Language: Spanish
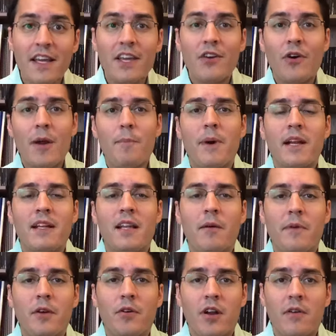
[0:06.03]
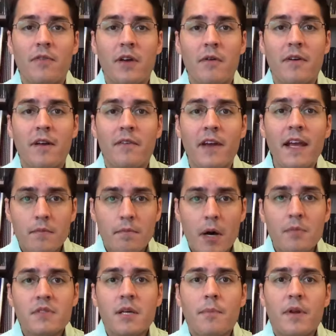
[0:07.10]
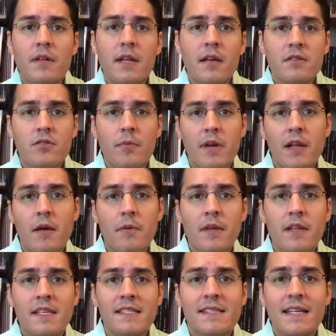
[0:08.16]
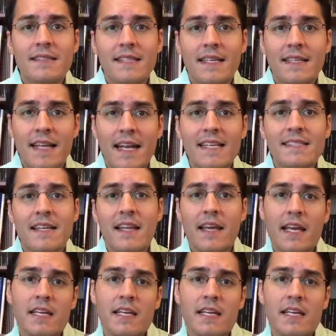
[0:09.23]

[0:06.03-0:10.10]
y hoy para la biografía breve vamos a aprender sobre la vida de Santa Teresa de